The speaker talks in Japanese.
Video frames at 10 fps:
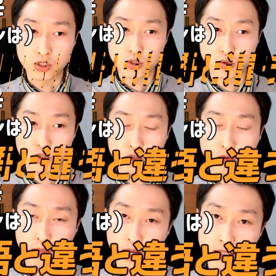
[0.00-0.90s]
助詞
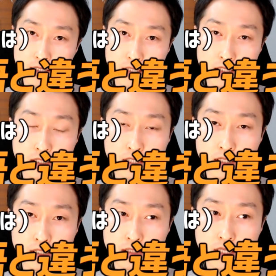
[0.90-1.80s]
のマン」についてで
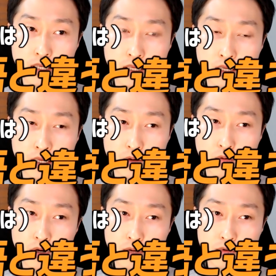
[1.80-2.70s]
すね、えー、
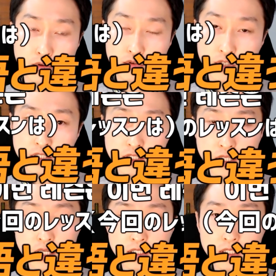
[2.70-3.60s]
今回のクイズ
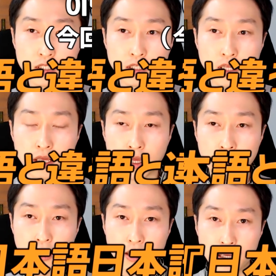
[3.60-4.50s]
形式で、
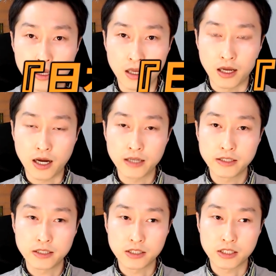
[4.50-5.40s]
え解
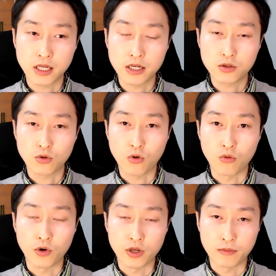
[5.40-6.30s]
説したいと
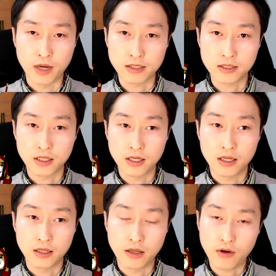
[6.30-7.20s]
思います。
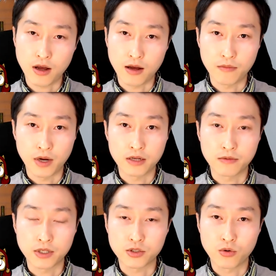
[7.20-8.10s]
では参り
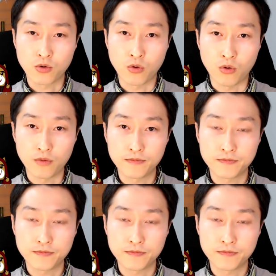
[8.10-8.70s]
ましょう。